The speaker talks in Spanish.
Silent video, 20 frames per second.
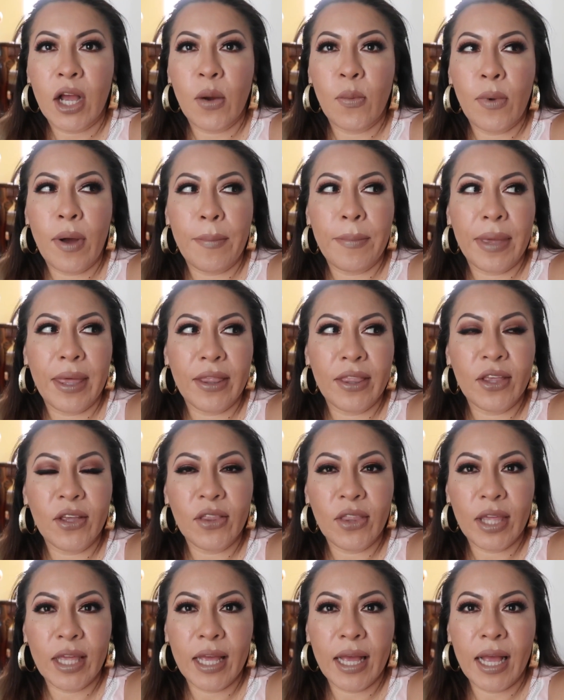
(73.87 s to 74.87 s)
como a
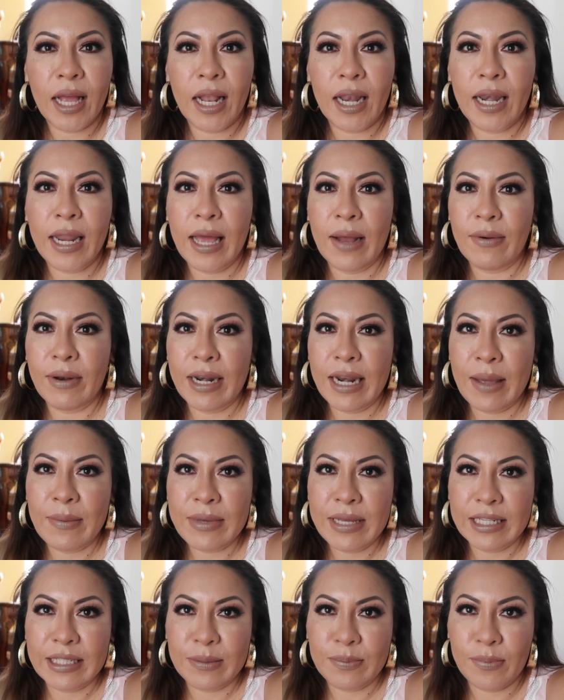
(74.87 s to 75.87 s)
mediodía le hablan a
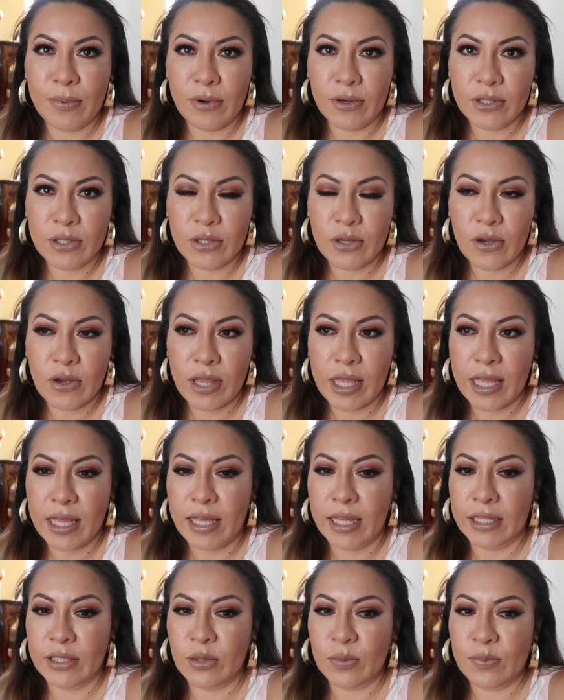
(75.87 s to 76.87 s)
mi esposo y
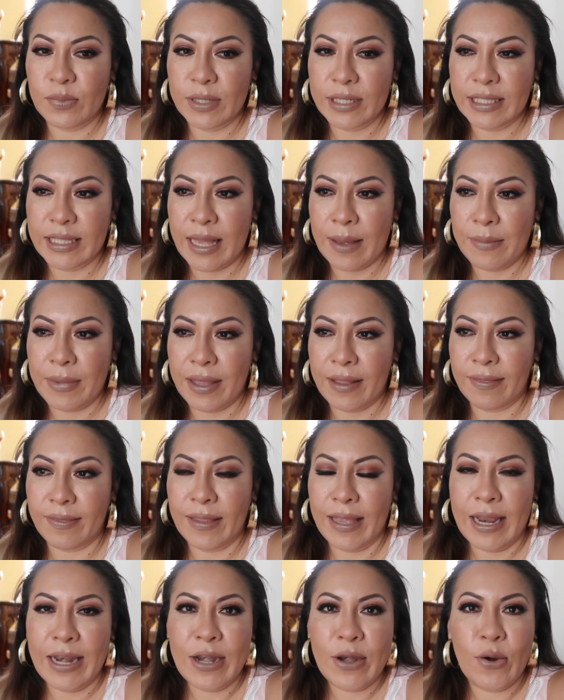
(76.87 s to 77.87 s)
que
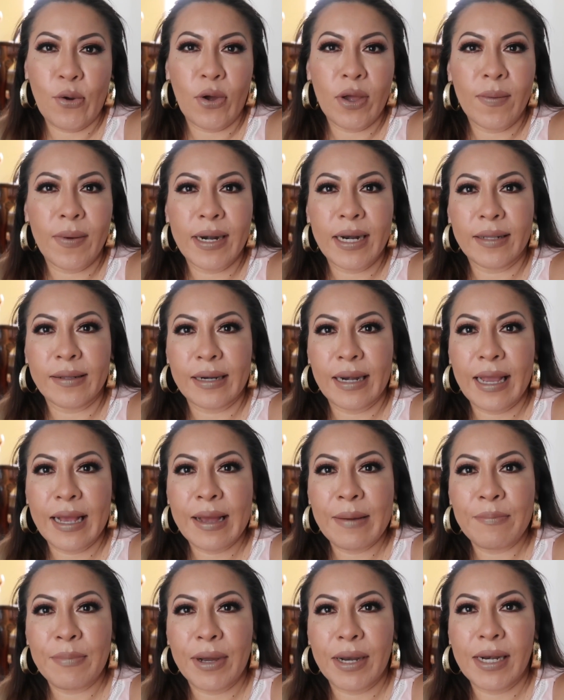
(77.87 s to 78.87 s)
supuestamente no iban a traer
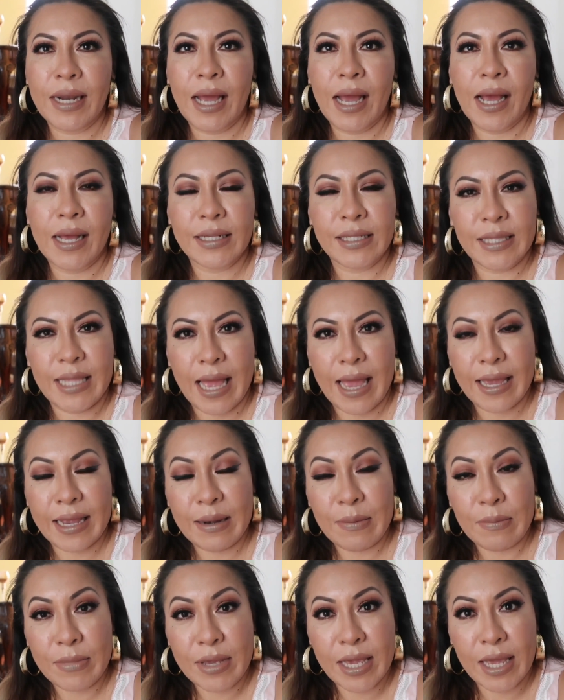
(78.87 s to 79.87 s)
la campana hasta
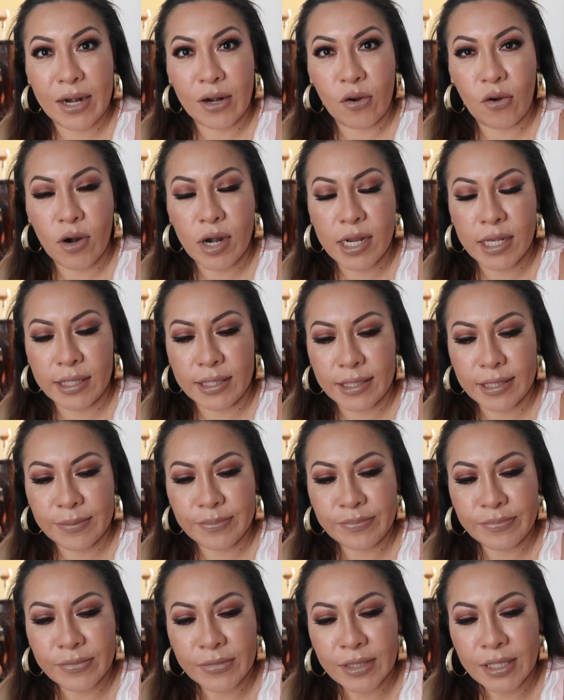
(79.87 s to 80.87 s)
el miércoles.
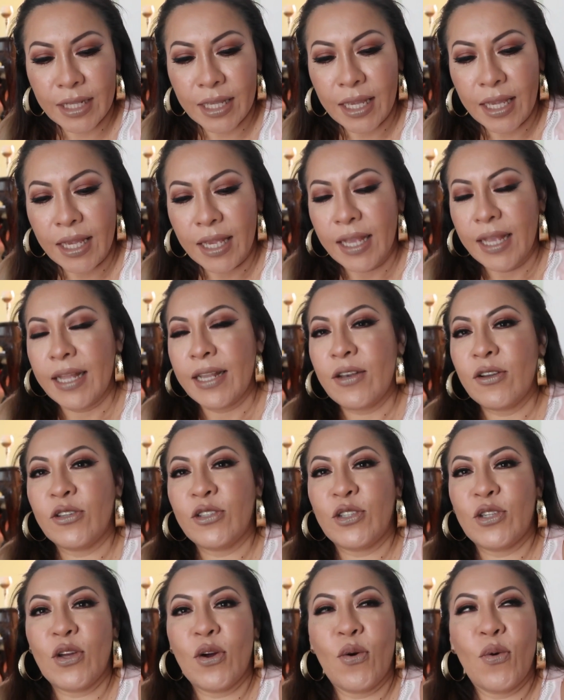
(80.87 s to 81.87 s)

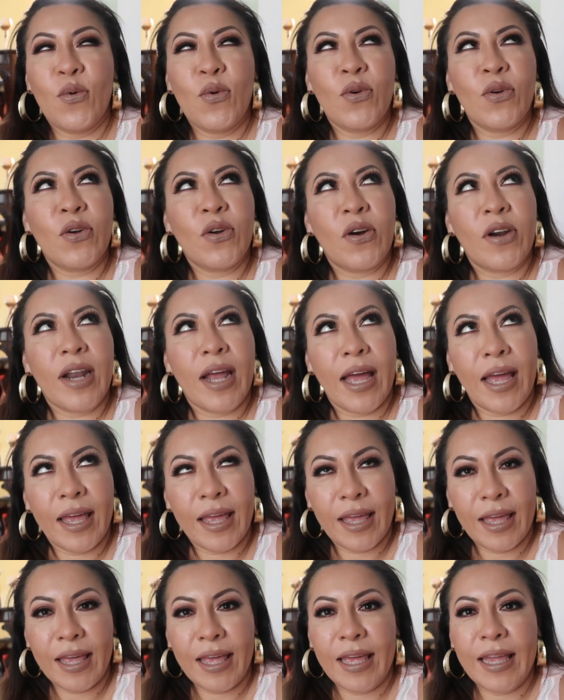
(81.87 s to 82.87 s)
Nos dio un
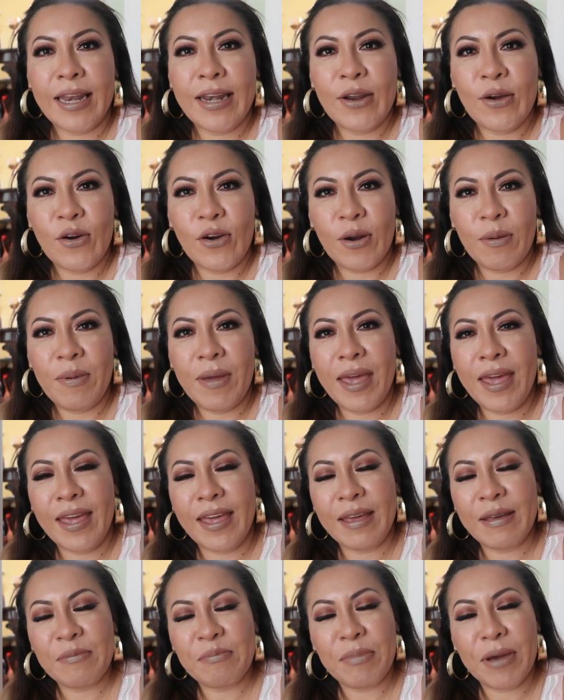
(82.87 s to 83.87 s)
coraje enorme
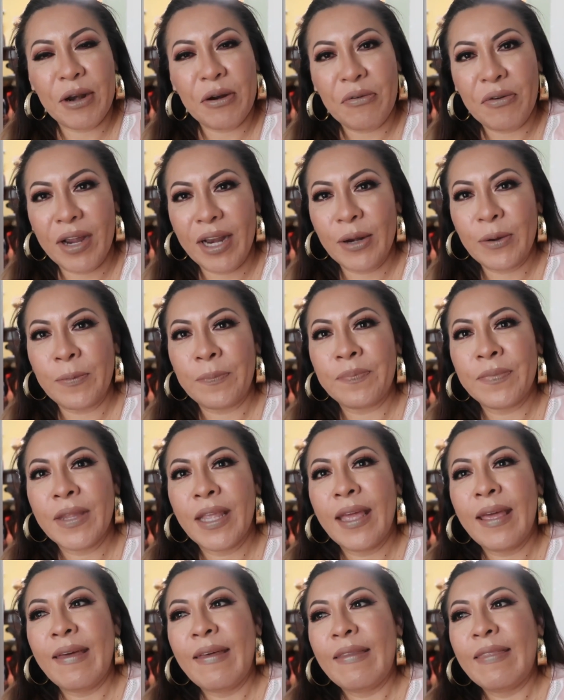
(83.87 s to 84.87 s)
pero bueno.
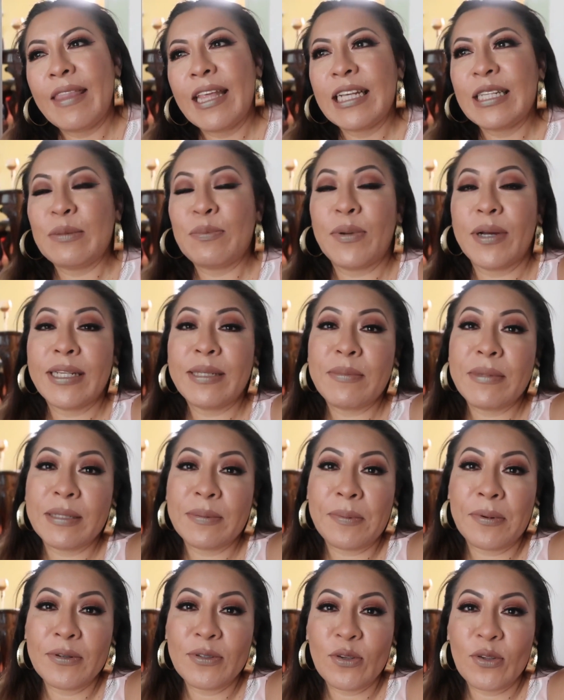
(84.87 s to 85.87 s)
Después mi
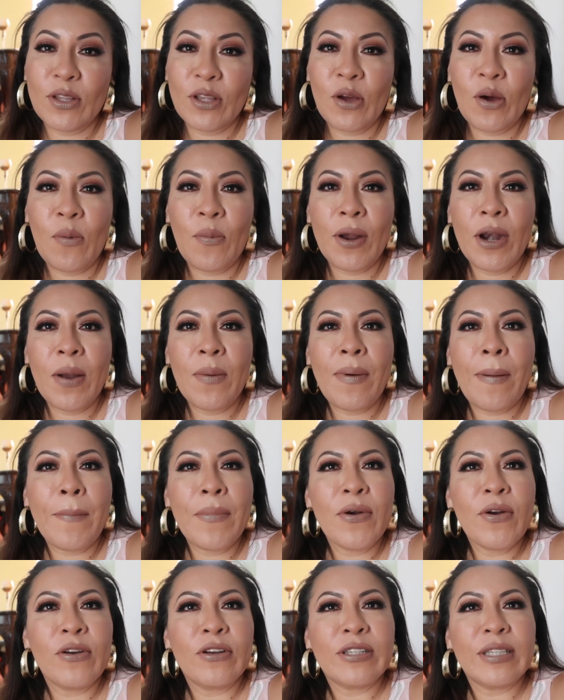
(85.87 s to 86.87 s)
esposo dijo, bueno,
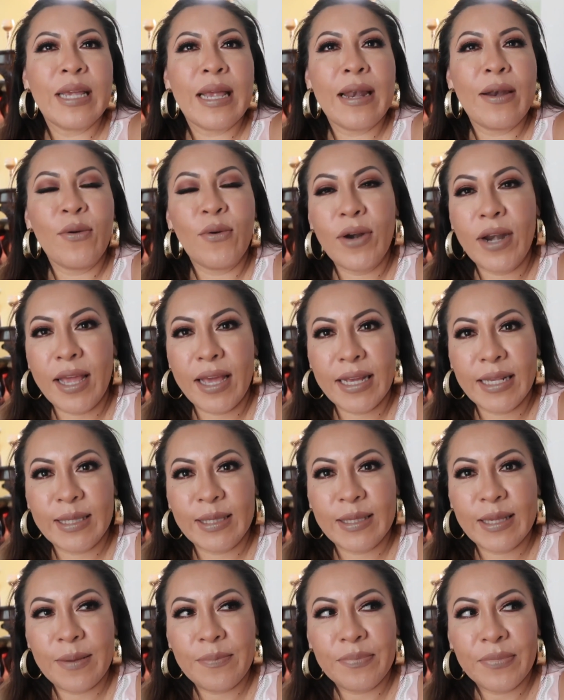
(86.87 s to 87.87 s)
vámonos el lunes.